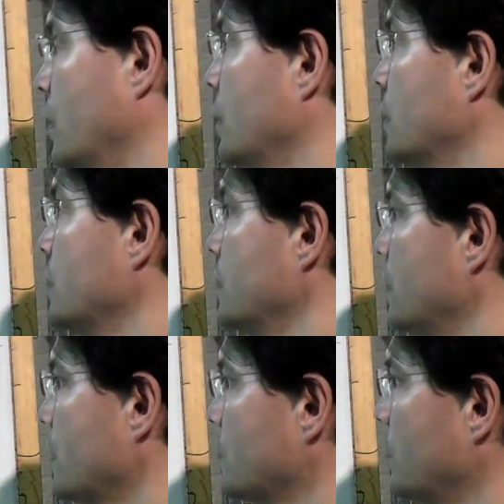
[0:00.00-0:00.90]

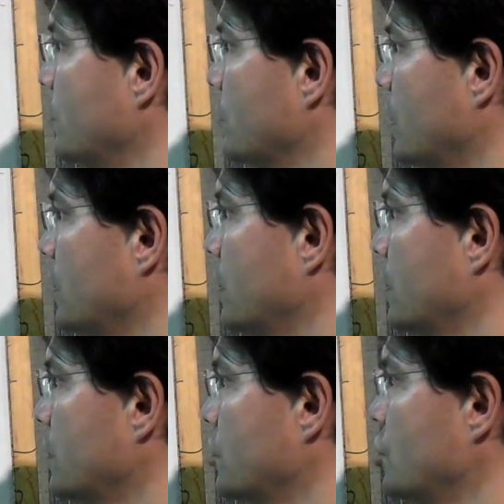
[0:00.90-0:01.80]
единое рассматривается как
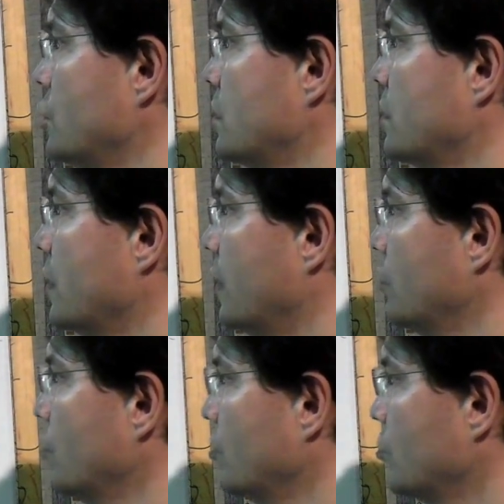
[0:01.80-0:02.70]
некое численное
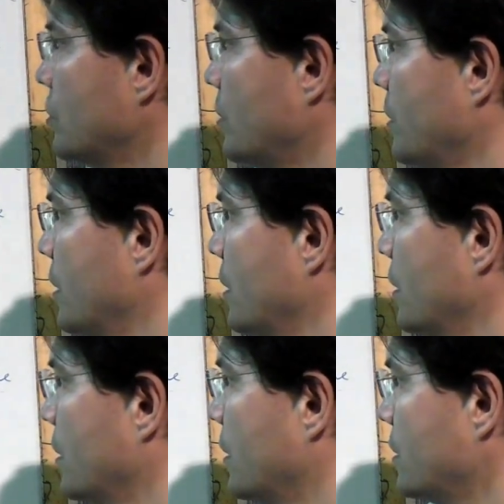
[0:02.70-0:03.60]
одно. То есть там
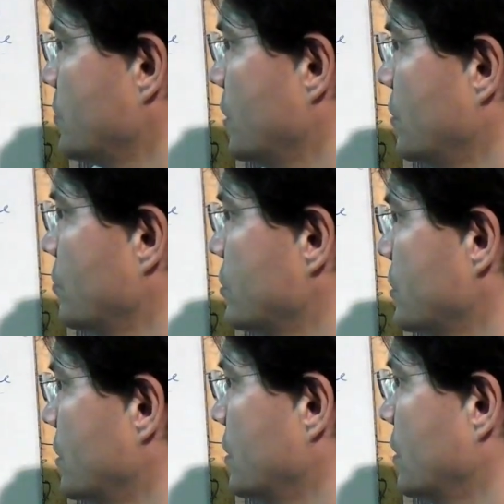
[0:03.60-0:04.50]

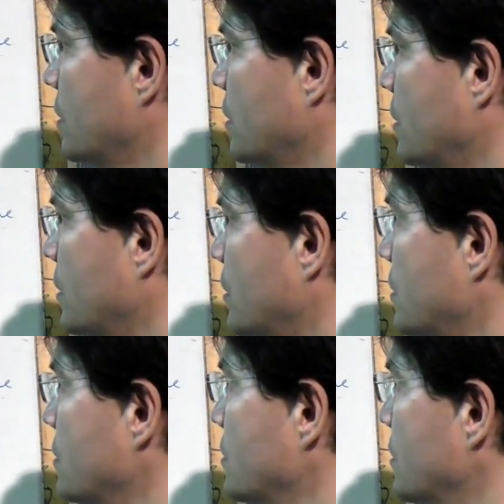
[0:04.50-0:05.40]
рассматривается э,
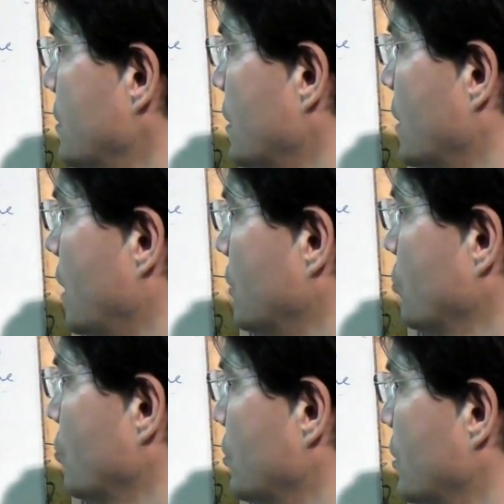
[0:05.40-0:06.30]
единое, как
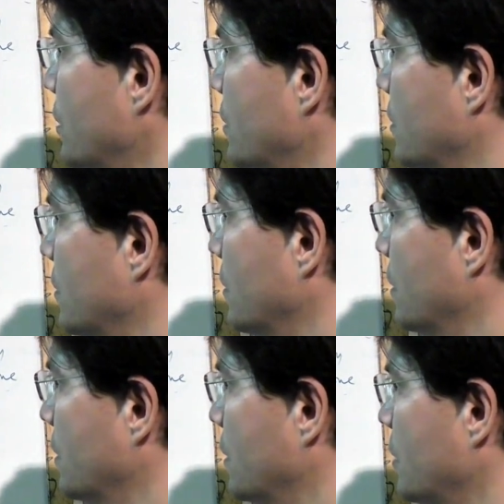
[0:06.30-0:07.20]
одно, да?
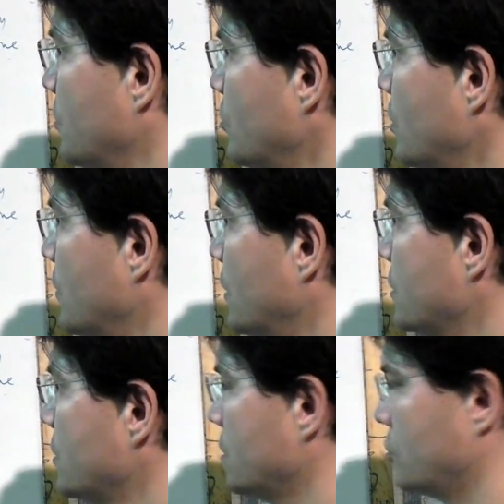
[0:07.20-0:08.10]
И потом
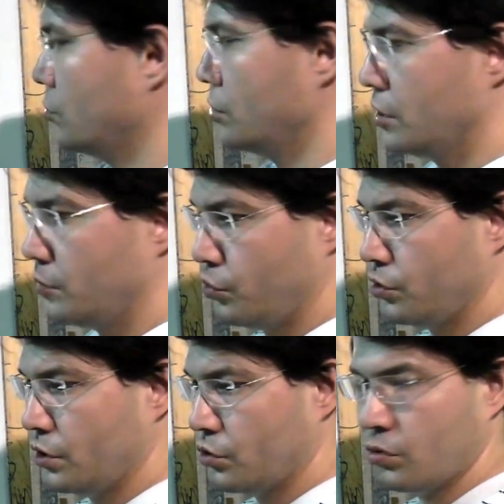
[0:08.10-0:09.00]
говорится, что если
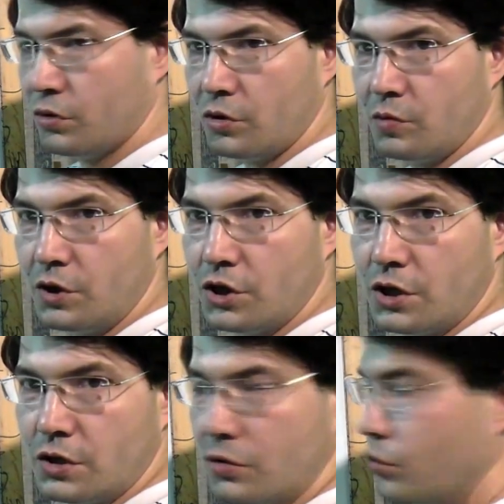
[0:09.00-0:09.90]
допустить, что оно имеет
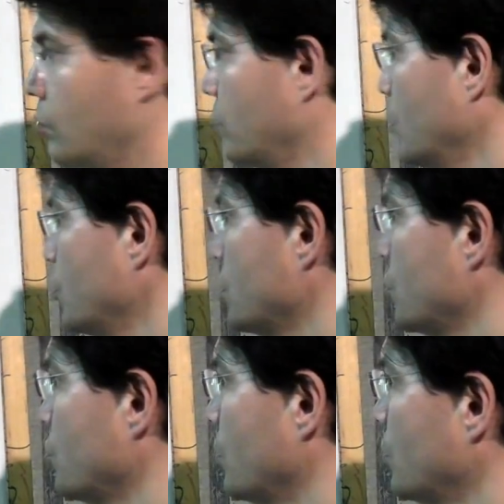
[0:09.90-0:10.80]
части, то
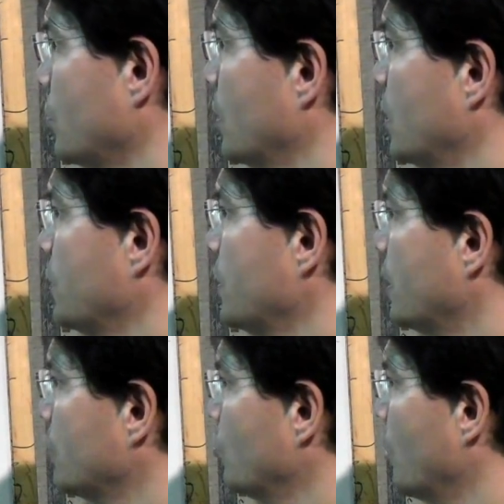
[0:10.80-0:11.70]
получится, что оно не
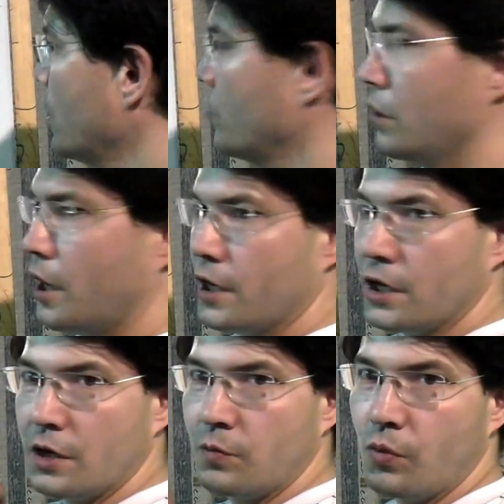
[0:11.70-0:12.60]
одно, а его, а
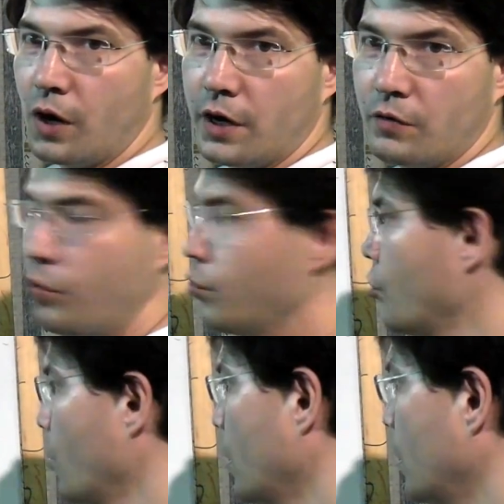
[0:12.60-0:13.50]
их, а его
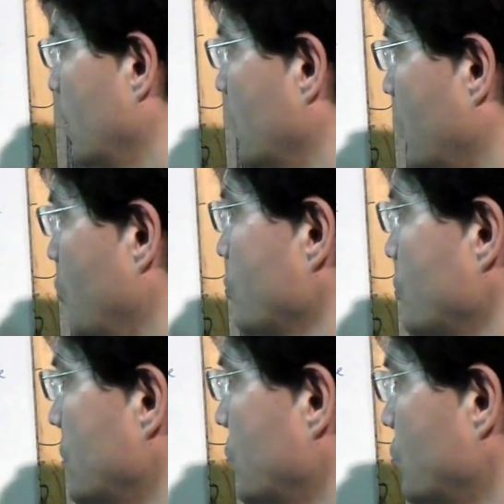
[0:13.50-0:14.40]
много. В каком
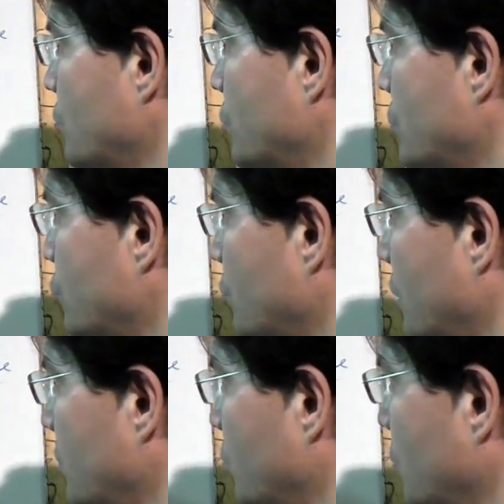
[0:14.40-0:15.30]
смысле? То есть получается, что
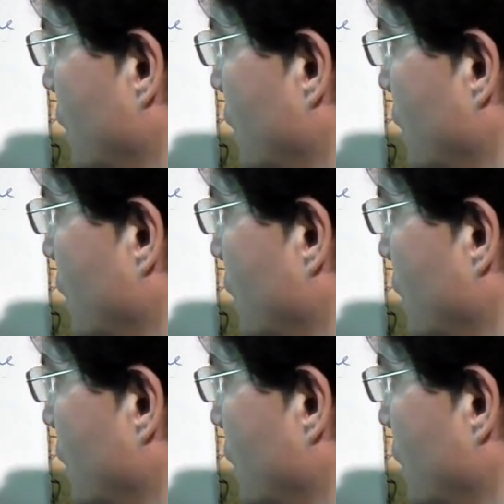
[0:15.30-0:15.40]
как бы вот